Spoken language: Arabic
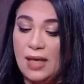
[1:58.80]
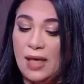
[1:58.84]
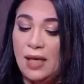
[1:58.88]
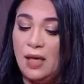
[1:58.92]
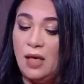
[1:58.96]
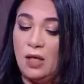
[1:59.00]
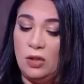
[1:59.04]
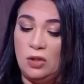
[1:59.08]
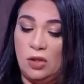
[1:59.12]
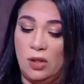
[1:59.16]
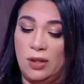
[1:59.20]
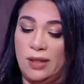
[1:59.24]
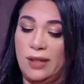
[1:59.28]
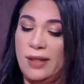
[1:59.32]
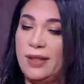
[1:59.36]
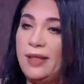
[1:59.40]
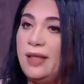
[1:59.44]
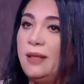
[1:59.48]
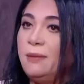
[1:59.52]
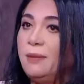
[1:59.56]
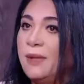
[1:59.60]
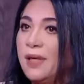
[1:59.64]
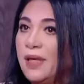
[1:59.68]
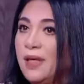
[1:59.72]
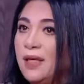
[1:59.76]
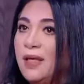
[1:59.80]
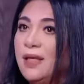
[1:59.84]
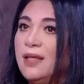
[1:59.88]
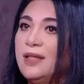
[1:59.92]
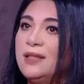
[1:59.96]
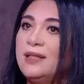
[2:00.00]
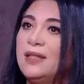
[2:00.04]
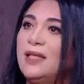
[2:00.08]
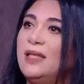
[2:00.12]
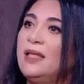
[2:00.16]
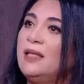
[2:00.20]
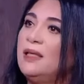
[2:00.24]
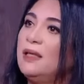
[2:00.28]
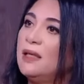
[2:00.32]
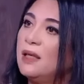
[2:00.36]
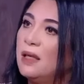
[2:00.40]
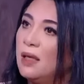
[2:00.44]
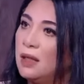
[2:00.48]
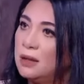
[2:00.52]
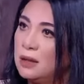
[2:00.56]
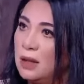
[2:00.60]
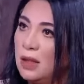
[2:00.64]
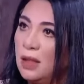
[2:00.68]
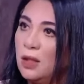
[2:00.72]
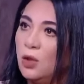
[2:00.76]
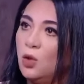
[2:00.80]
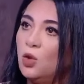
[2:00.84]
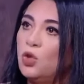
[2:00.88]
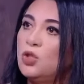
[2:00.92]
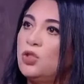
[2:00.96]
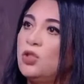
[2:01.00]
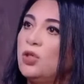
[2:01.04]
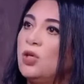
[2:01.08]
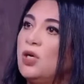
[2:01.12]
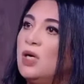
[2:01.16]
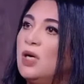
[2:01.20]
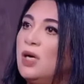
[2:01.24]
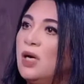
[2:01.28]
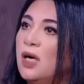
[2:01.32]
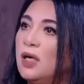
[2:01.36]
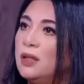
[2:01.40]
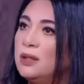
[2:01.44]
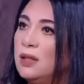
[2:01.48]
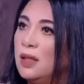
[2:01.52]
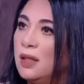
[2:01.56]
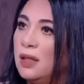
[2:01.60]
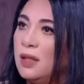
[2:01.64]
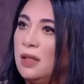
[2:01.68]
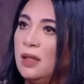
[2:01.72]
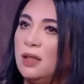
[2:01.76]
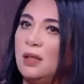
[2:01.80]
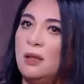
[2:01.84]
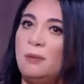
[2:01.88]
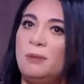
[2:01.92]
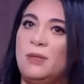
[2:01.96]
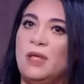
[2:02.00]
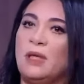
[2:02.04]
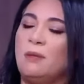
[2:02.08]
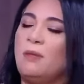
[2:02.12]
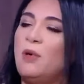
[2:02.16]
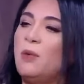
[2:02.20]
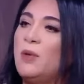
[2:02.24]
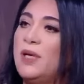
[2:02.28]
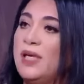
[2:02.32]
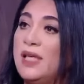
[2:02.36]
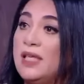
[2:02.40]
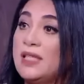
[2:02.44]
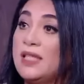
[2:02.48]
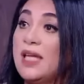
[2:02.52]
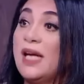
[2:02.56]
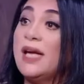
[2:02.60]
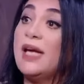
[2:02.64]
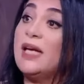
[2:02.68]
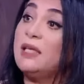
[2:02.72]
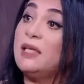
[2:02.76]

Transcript: اللي هي القضايا الايه بقى زي قضايا الاسره قضايا مواريث